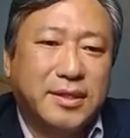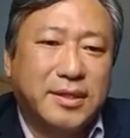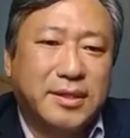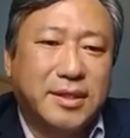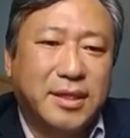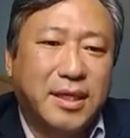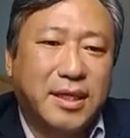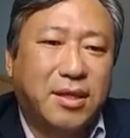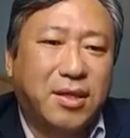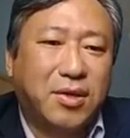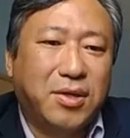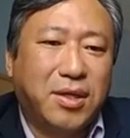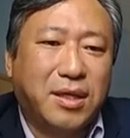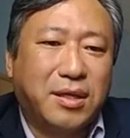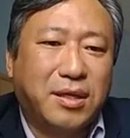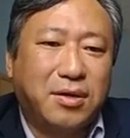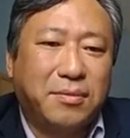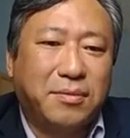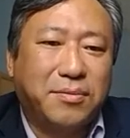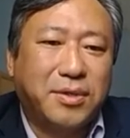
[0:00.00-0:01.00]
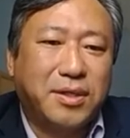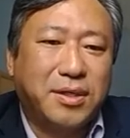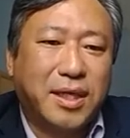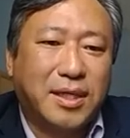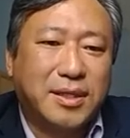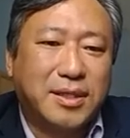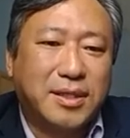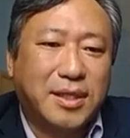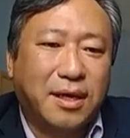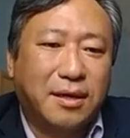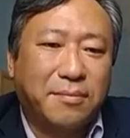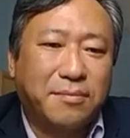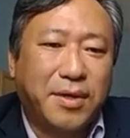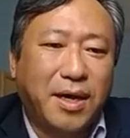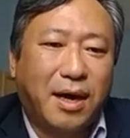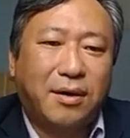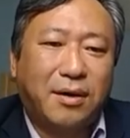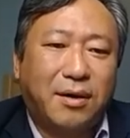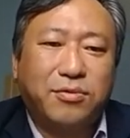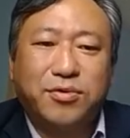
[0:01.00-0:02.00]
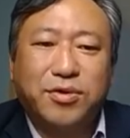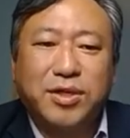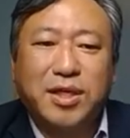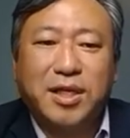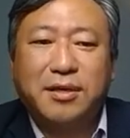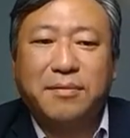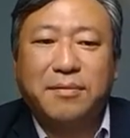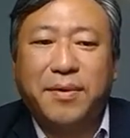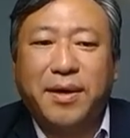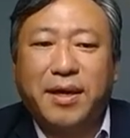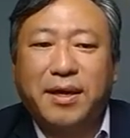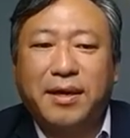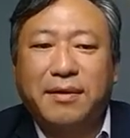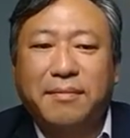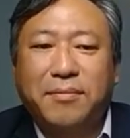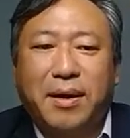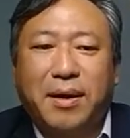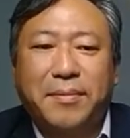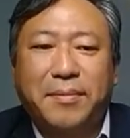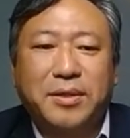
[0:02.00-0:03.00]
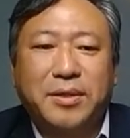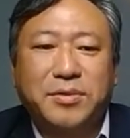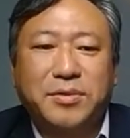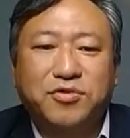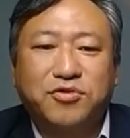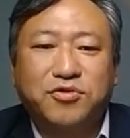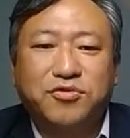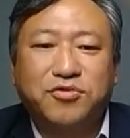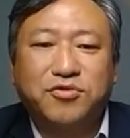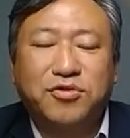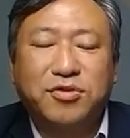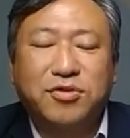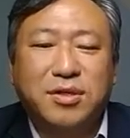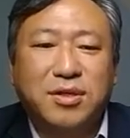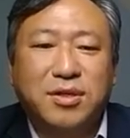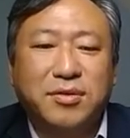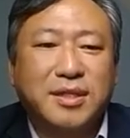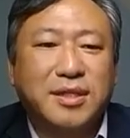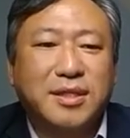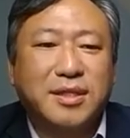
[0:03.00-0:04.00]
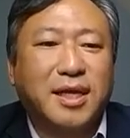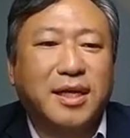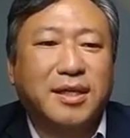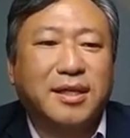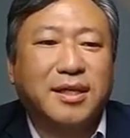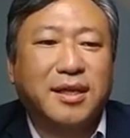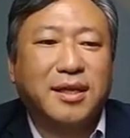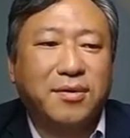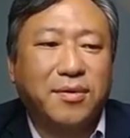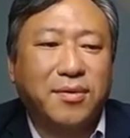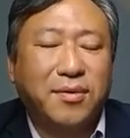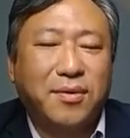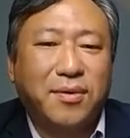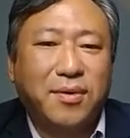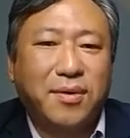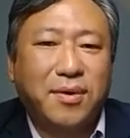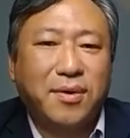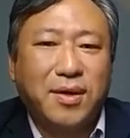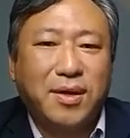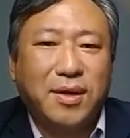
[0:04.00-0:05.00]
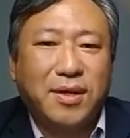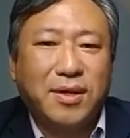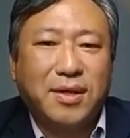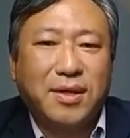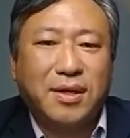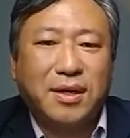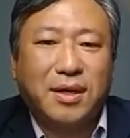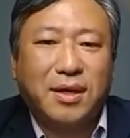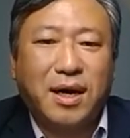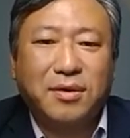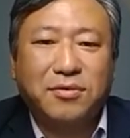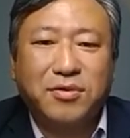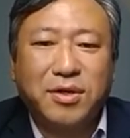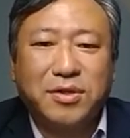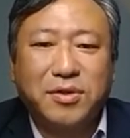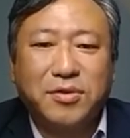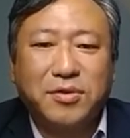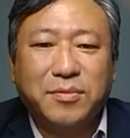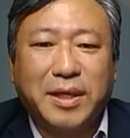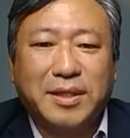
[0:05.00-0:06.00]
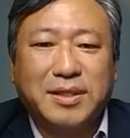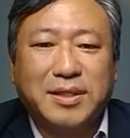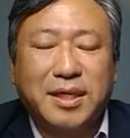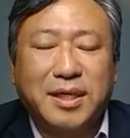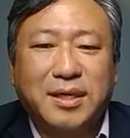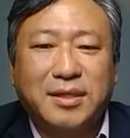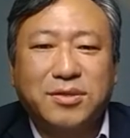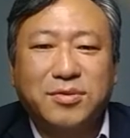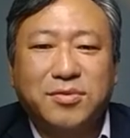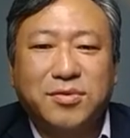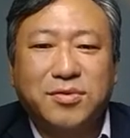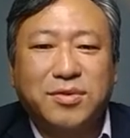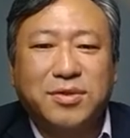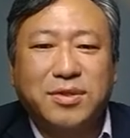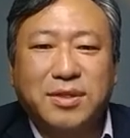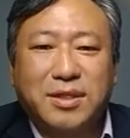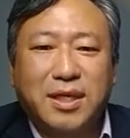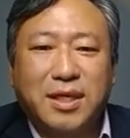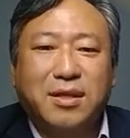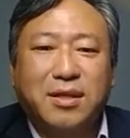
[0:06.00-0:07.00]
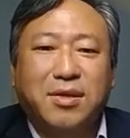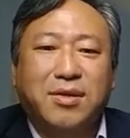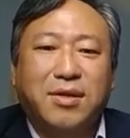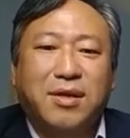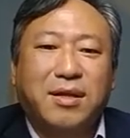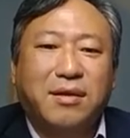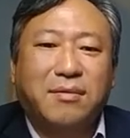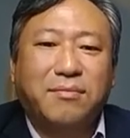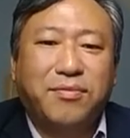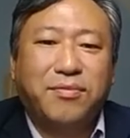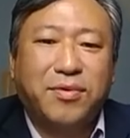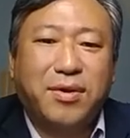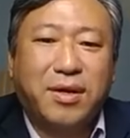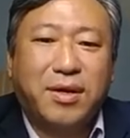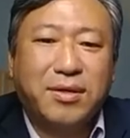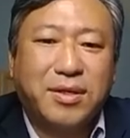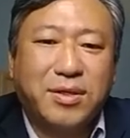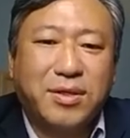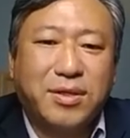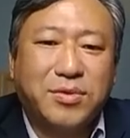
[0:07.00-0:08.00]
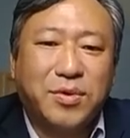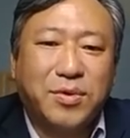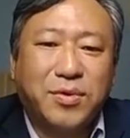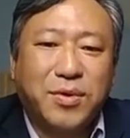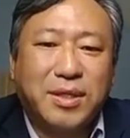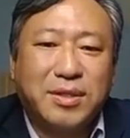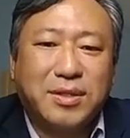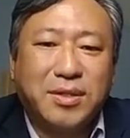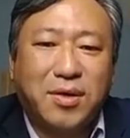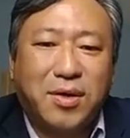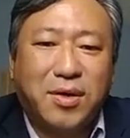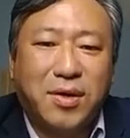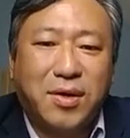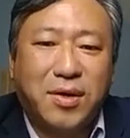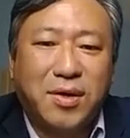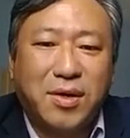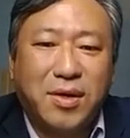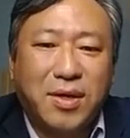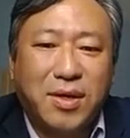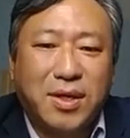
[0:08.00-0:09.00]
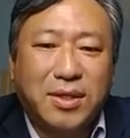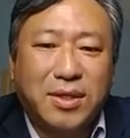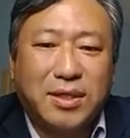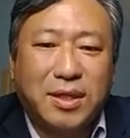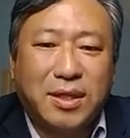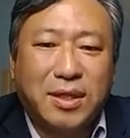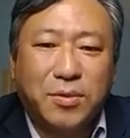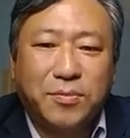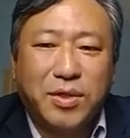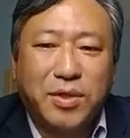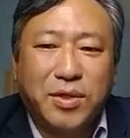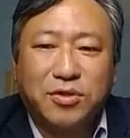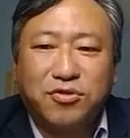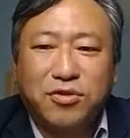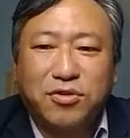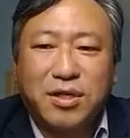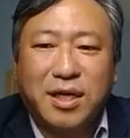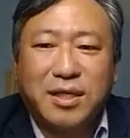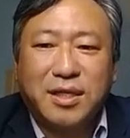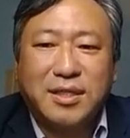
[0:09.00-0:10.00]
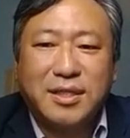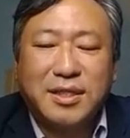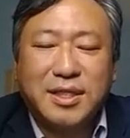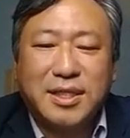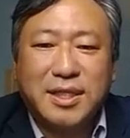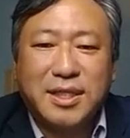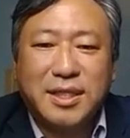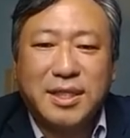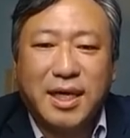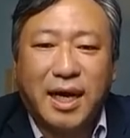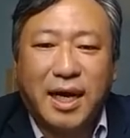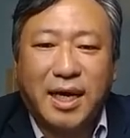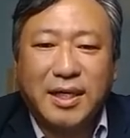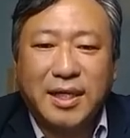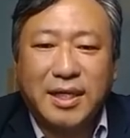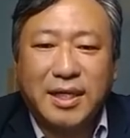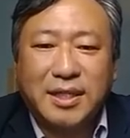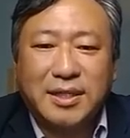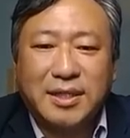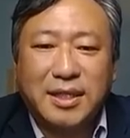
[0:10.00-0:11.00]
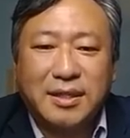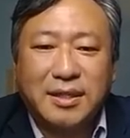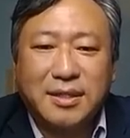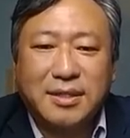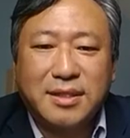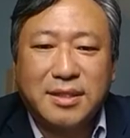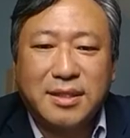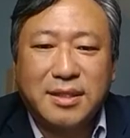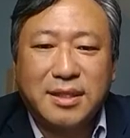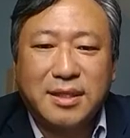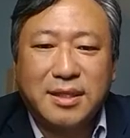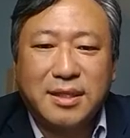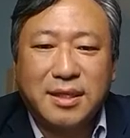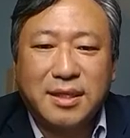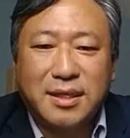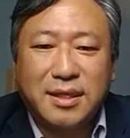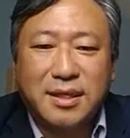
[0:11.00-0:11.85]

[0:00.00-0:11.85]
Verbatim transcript: 이제 인터넷 기업들 넷스케이프 야후, 이베이, 뭐 아마존, 구글 이런 회사들이 나타났고 어, 한국에서도 마찬가지로 그 인터넷 인프라를 기초로 해서 새로운 기술이라든지 아이넷이라든지